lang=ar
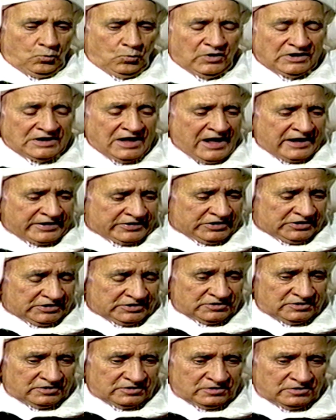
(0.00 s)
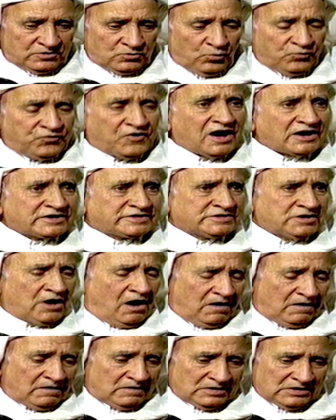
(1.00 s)
ولكن لو
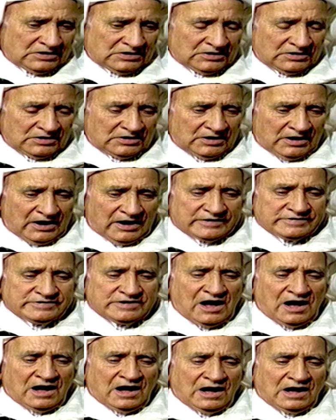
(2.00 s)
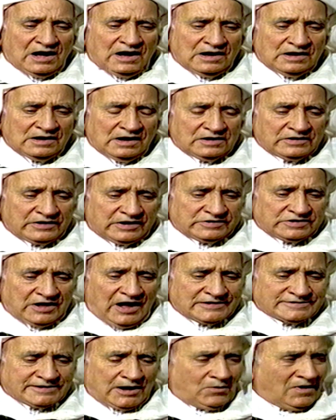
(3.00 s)
فرضنا أن
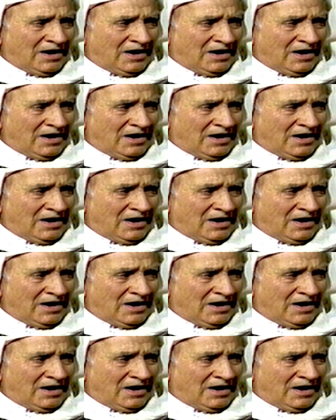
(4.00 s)
القطعة